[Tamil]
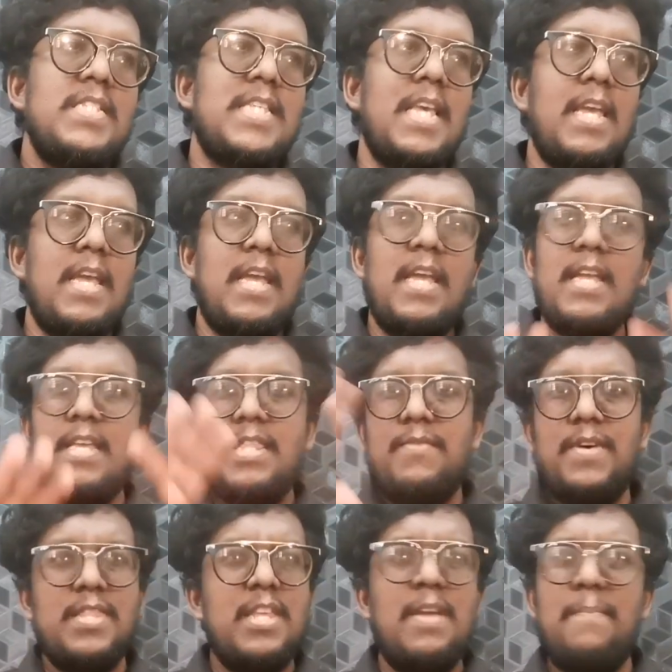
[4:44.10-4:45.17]
சி இது
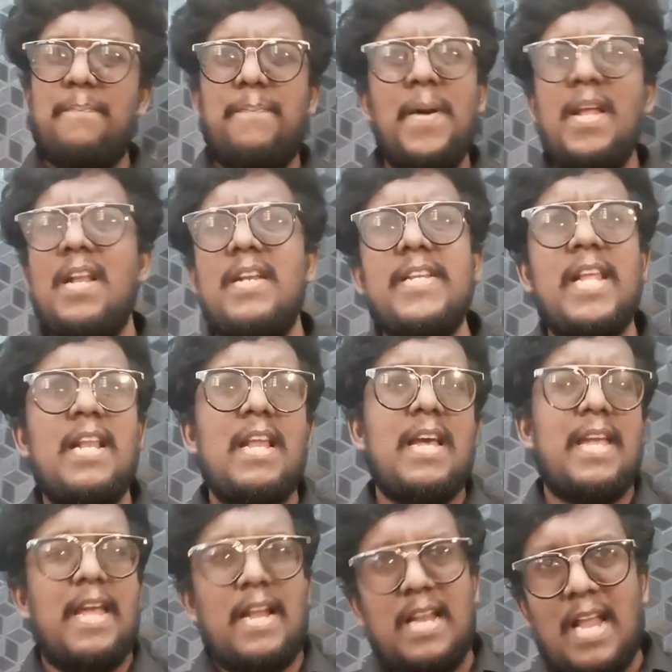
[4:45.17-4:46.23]
வந்து இப்போ இல்லை
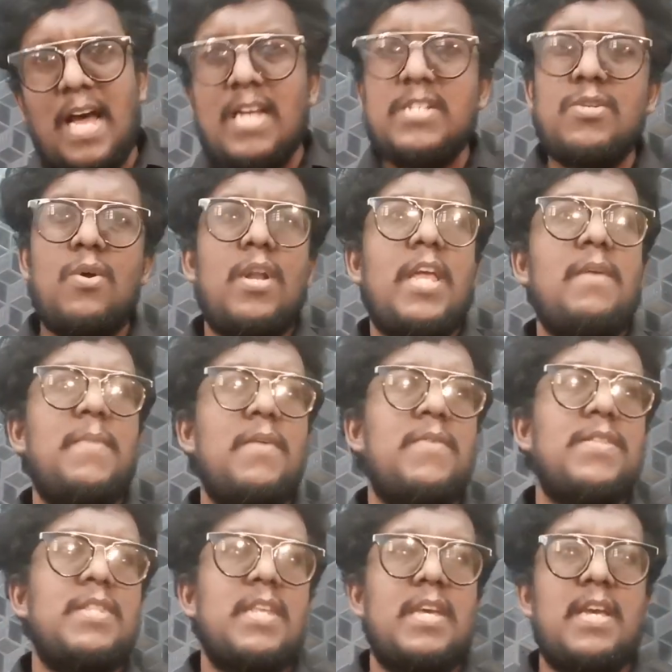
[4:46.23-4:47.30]
எல்லா ஷோலையுமே
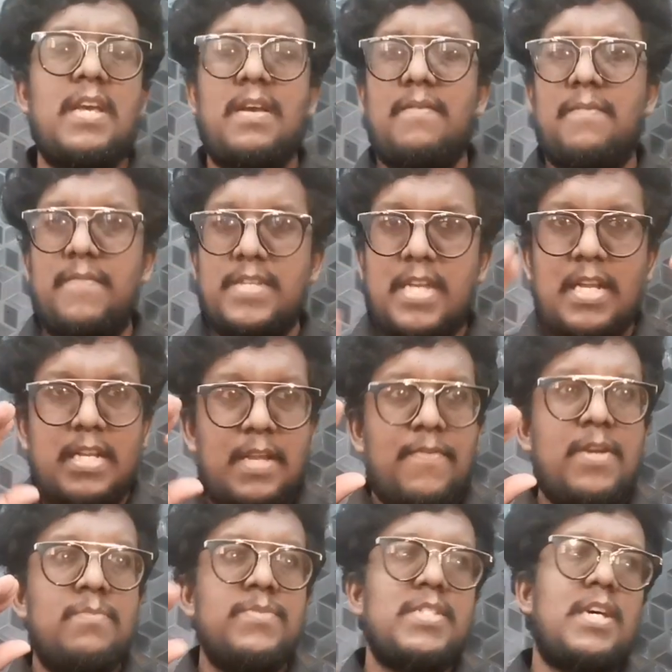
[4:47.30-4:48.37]
வந்து விஜய்
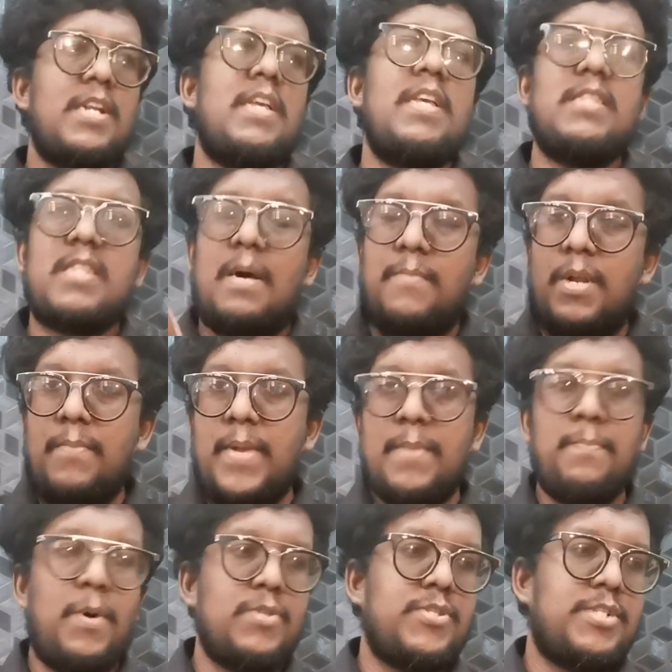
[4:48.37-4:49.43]
டிவியும் சரி தமிழ்
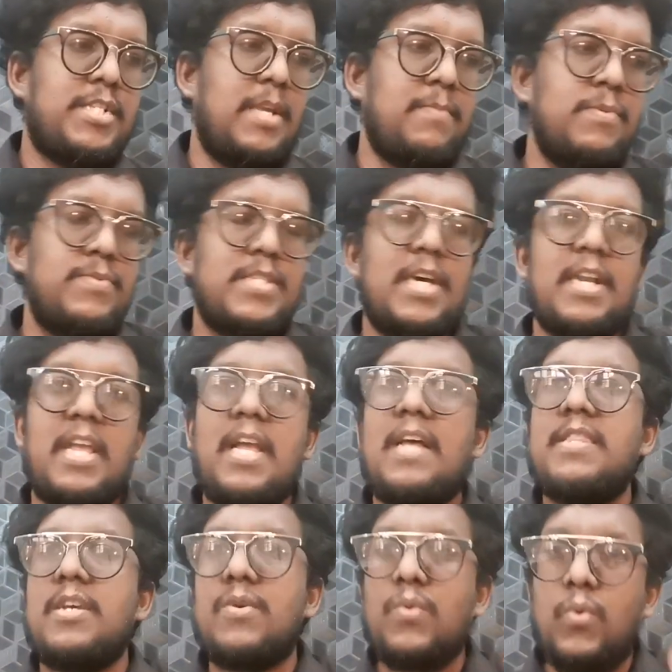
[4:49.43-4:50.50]
பிக் பாஸ் டீமும் சரி
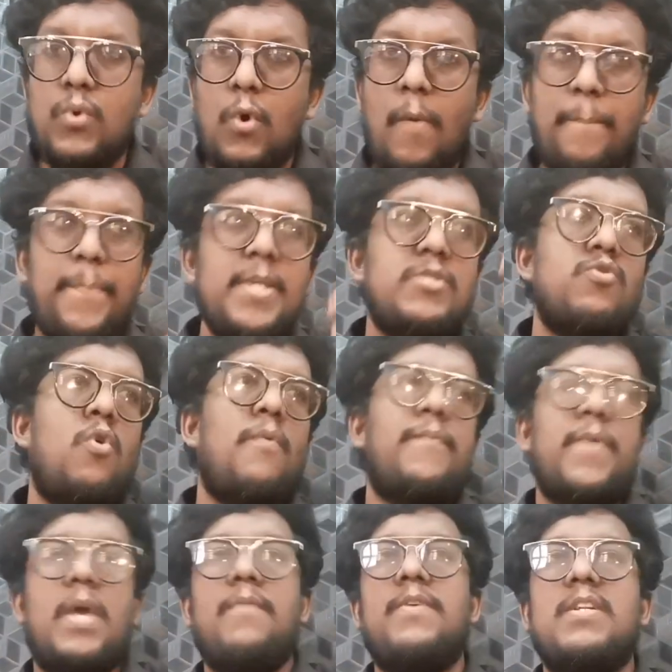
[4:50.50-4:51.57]
அந்த குரூப்பிஸும்
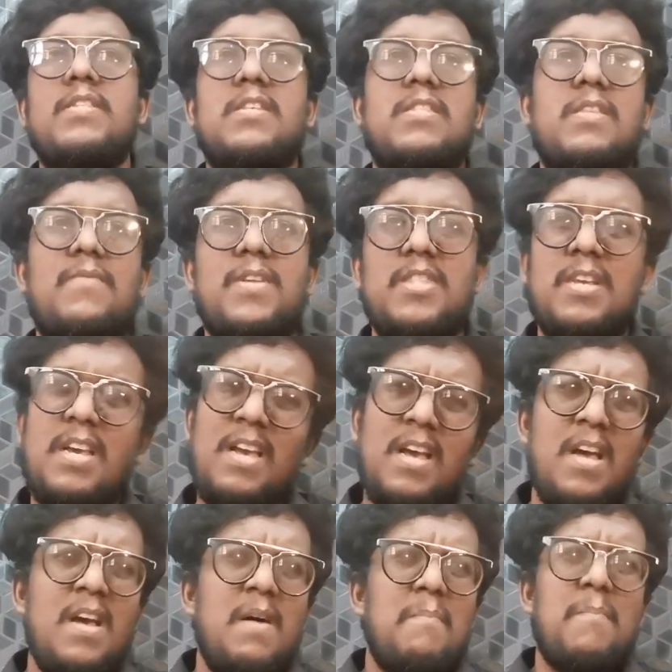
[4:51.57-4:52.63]
ஃபேவரிசத்தை வந்து
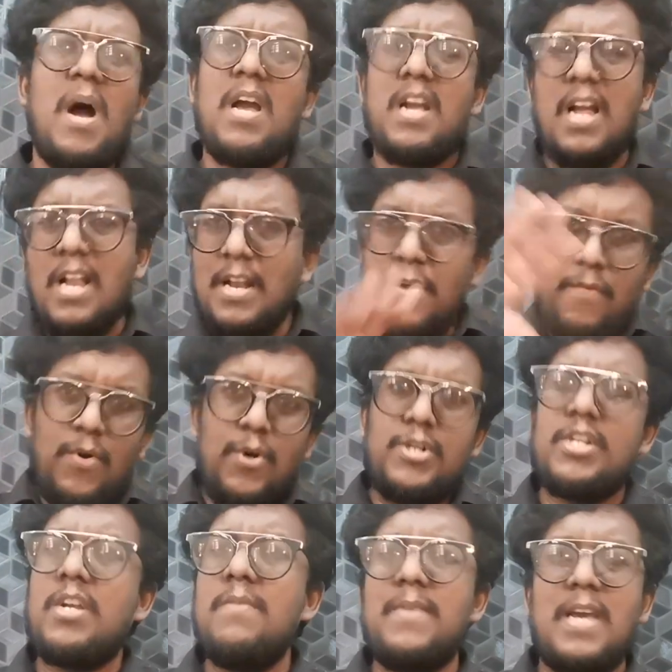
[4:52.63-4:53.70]
மக்களோட
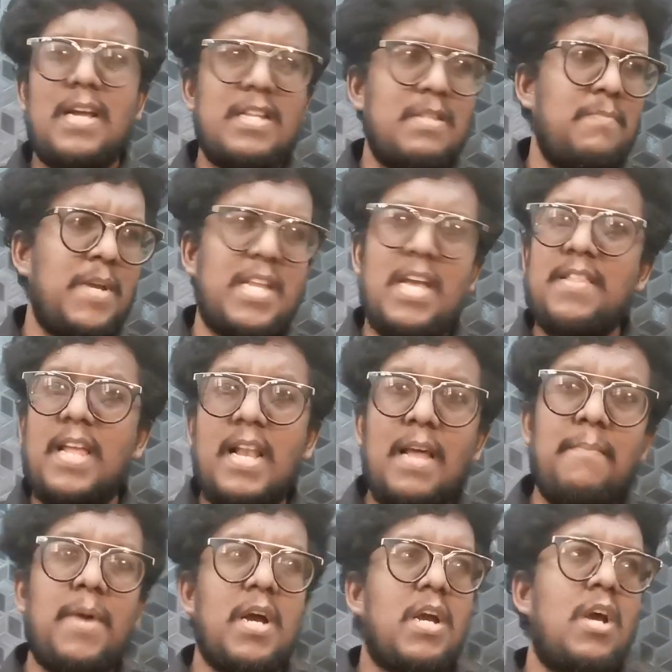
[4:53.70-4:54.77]
ஓட்டுக்கும் கருத்து மரியாதை
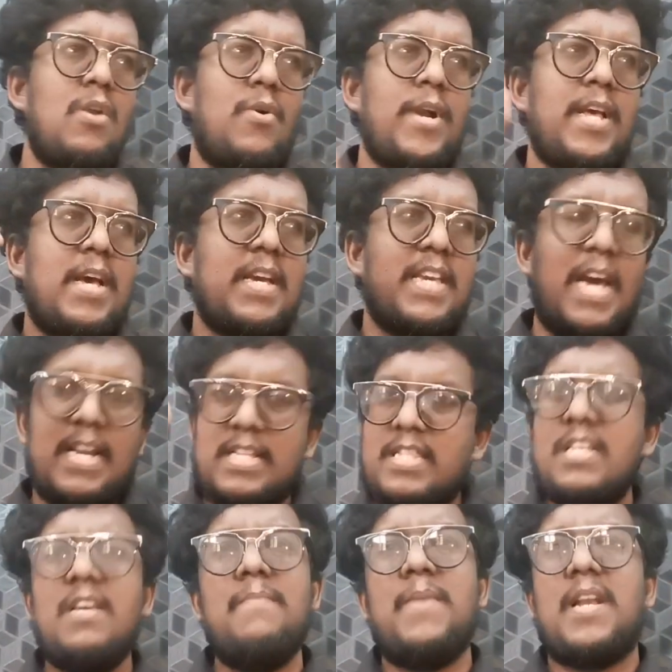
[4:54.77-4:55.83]
இல்லை மக்களோட
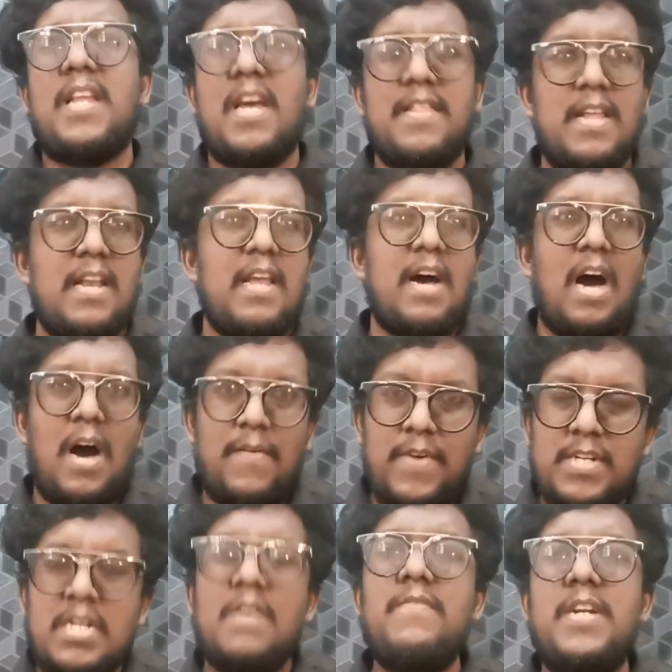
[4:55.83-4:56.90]
கருத்துக்கு மரியாதை இல்லை
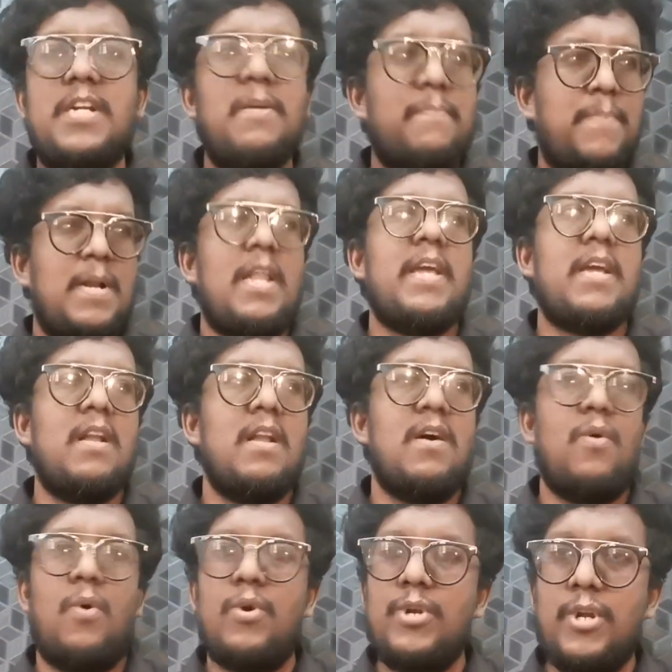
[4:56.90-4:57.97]
அவங்க வீட்டு பிள்ளைகள்
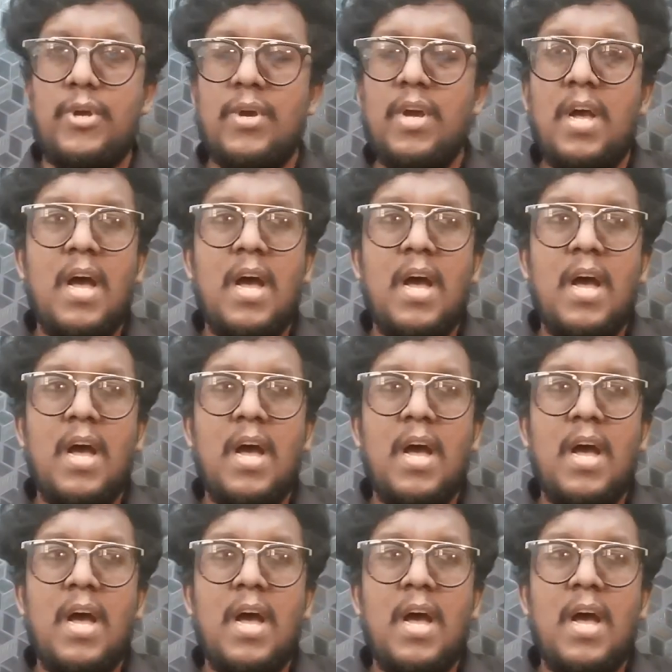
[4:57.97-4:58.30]
ஒன்று